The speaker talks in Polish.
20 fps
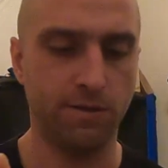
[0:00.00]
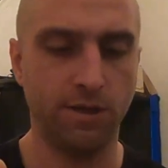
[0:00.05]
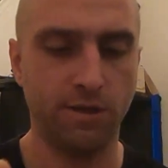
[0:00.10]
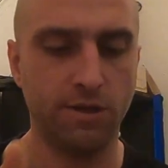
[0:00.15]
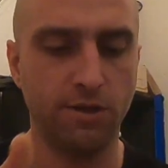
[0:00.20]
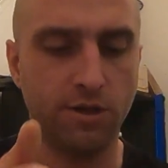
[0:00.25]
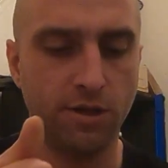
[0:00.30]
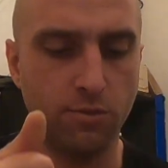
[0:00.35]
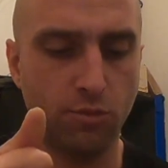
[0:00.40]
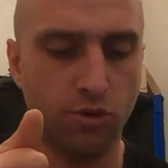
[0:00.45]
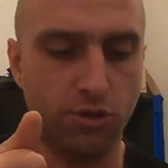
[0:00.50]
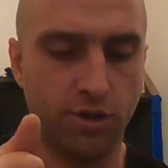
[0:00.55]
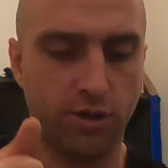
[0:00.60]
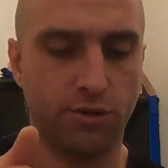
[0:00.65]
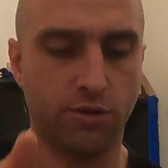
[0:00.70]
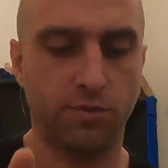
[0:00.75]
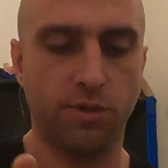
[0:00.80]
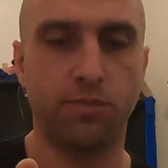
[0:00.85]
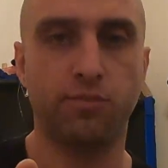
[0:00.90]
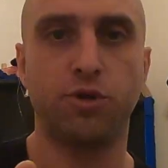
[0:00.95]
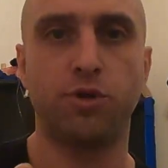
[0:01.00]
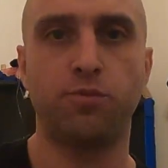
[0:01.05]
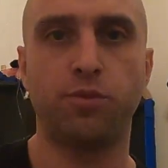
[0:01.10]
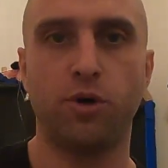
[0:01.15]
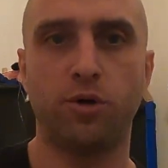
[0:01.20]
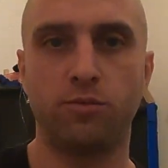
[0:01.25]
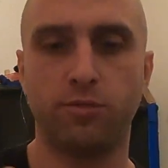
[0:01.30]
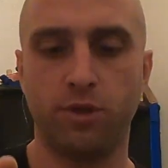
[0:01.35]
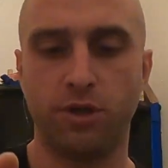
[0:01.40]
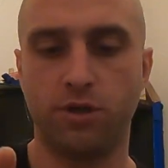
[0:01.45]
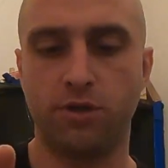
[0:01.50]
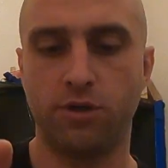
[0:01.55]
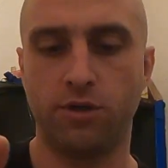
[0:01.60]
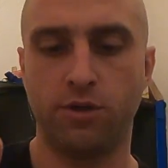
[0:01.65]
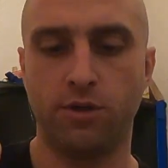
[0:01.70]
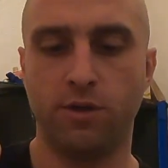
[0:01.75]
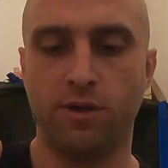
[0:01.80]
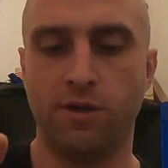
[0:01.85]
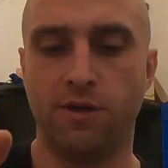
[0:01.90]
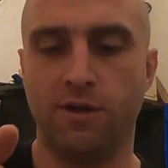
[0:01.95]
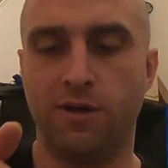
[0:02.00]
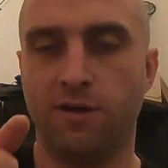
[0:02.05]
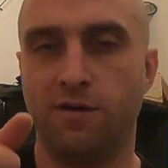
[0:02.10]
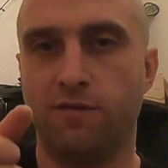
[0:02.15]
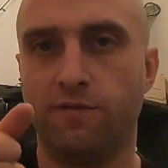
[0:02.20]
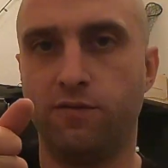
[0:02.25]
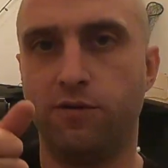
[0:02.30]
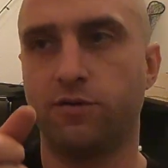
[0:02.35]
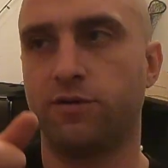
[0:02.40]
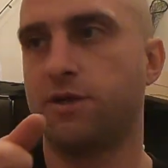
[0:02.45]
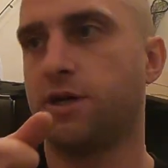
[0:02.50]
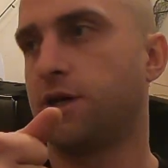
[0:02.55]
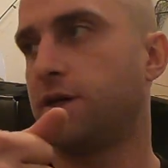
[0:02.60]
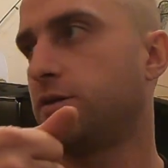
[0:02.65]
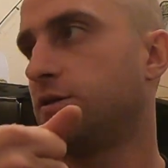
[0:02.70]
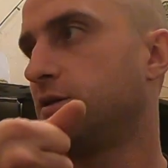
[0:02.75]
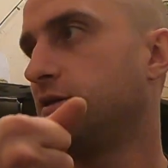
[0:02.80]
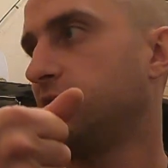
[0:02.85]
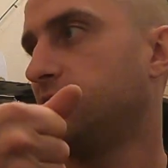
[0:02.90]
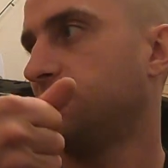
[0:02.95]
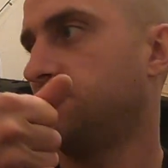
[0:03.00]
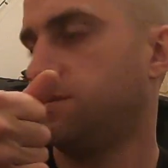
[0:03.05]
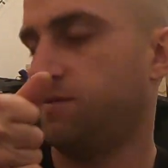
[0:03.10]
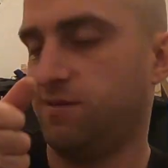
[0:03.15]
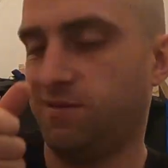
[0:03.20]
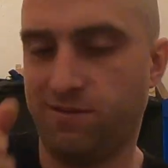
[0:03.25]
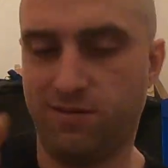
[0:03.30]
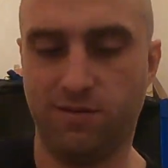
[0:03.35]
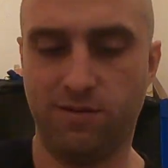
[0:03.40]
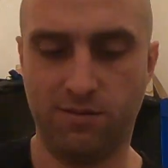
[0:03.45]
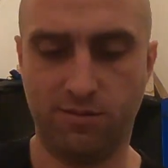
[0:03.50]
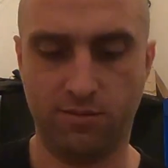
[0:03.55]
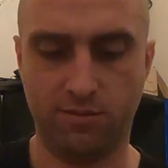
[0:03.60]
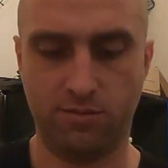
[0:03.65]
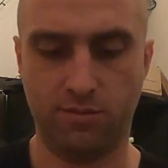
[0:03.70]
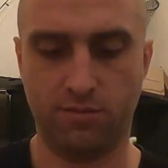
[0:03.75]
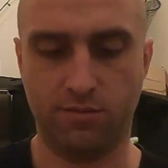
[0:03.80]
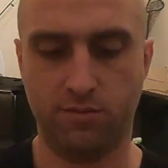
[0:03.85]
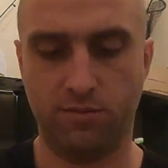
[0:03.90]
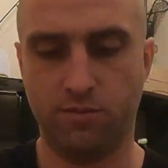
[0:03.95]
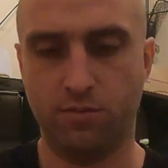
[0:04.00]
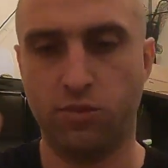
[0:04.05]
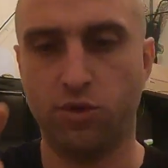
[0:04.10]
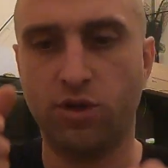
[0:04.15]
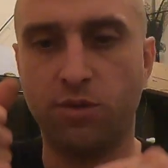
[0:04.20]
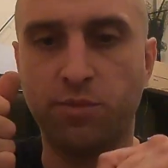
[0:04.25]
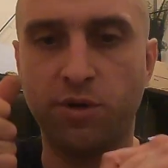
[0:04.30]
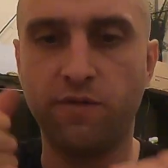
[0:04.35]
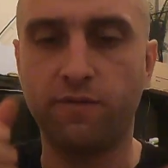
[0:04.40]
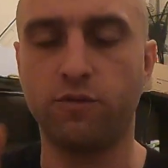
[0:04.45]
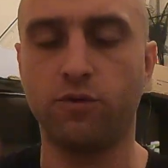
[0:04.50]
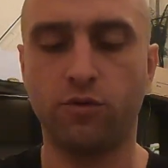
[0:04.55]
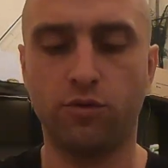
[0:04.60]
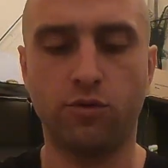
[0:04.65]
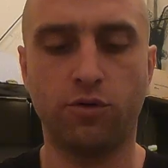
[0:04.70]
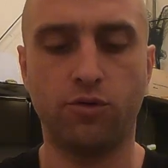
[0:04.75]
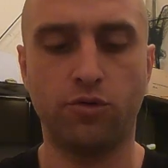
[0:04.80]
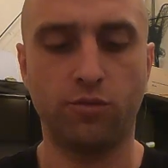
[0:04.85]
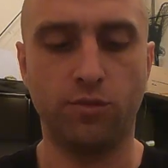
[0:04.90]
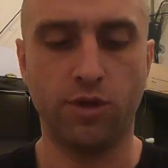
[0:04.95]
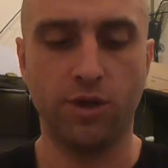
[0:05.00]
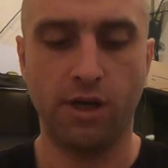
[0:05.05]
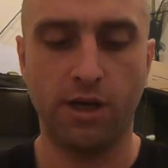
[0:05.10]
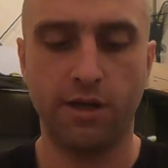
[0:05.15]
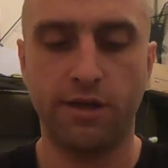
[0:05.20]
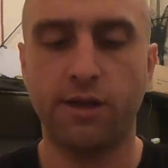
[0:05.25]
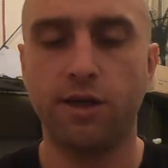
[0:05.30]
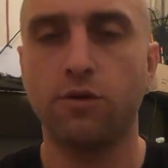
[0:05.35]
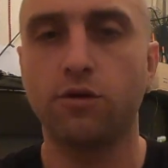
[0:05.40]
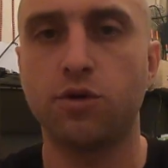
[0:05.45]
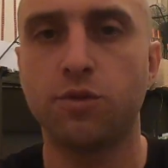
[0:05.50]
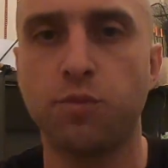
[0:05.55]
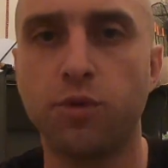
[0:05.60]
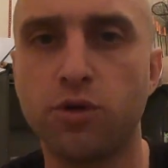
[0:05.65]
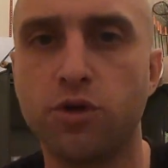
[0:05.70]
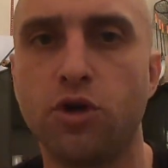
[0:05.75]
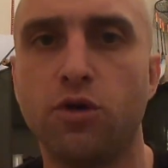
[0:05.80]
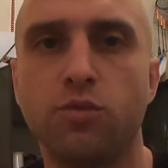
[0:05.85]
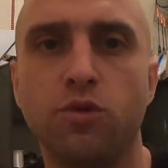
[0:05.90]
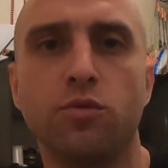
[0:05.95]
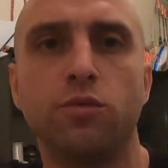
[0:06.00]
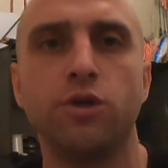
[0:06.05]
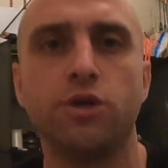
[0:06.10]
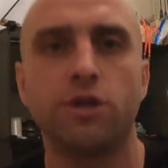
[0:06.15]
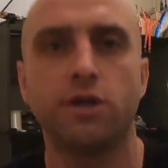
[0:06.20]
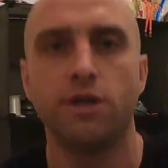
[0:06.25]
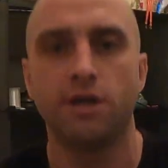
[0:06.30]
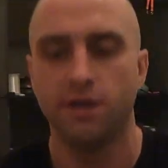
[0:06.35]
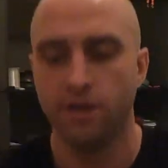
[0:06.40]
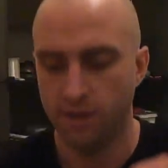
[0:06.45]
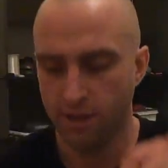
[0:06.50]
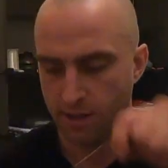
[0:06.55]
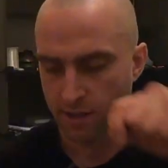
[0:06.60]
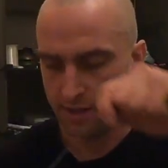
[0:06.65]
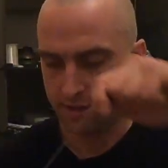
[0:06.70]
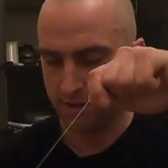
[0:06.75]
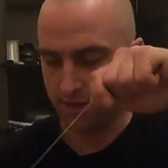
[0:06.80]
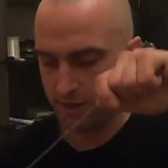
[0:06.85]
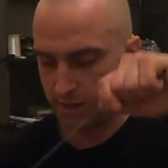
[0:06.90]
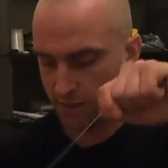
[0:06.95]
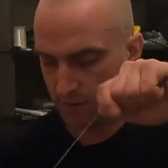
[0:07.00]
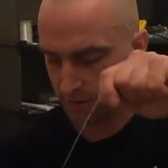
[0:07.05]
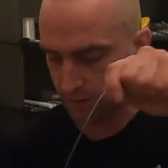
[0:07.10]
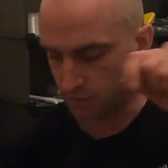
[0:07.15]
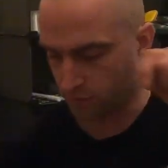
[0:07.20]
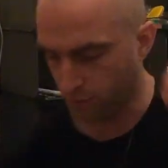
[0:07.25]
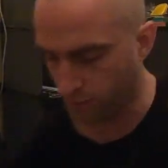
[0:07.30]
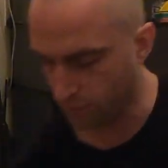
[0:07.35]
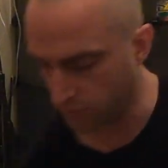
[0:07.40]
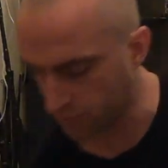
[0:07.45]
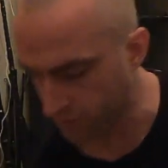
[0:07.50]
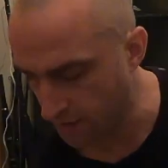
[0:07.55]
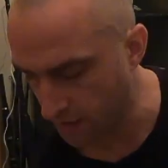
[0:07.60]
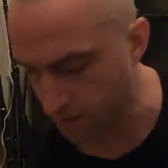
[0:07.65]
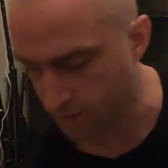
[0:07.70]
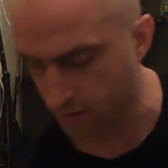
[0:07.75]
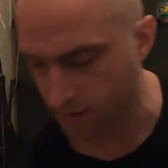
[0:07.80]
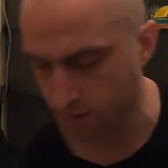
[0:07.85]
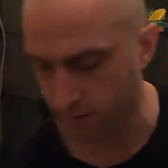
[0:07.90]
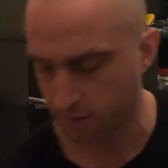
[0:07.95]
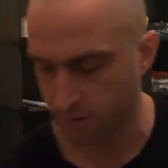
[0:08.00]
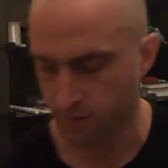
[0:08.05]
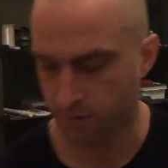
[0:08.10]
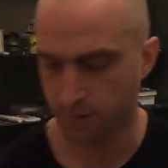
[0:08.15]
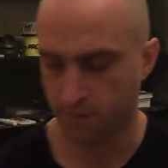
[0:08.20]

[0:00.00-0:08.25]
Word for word: jedynie może sobie przypomnieć wiązanie. Bo na pewno ktoś umie. Ale tego sposobu myślę na dowiązanie,